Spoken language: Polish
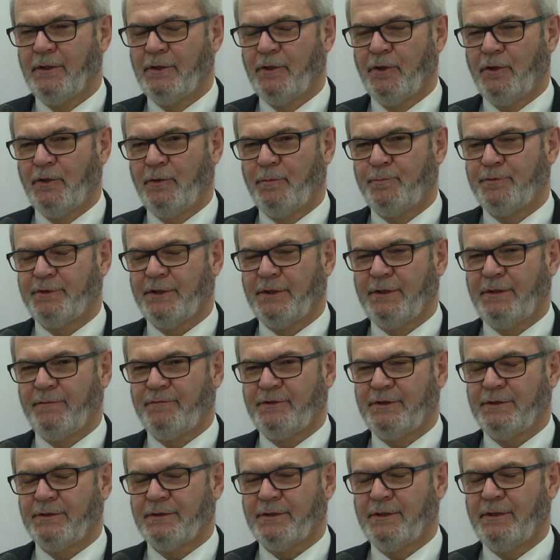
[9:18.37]
To przede
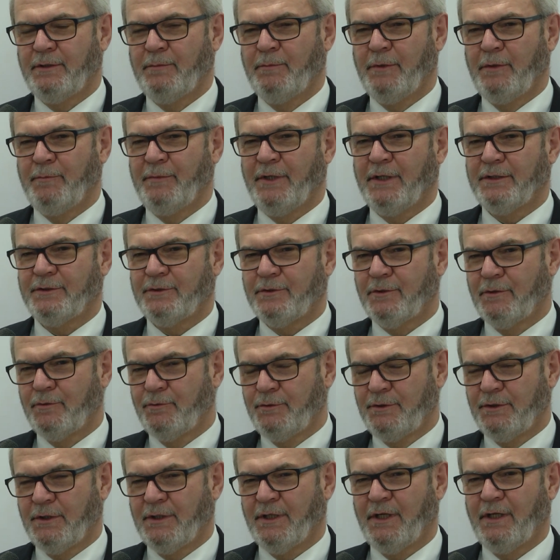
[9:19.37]
wszystkim miasto
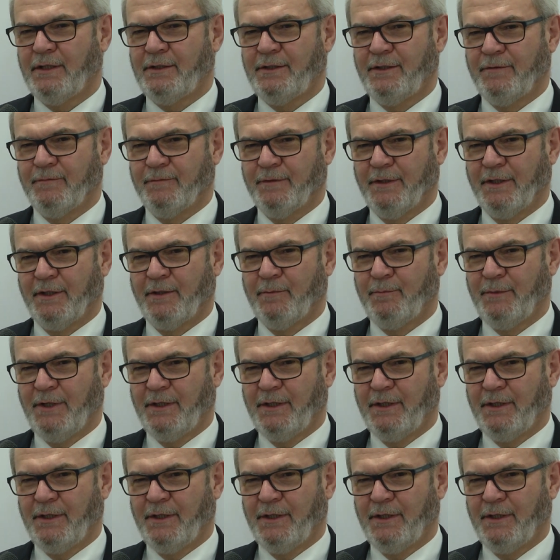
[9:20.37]
ludzi kreatywnych,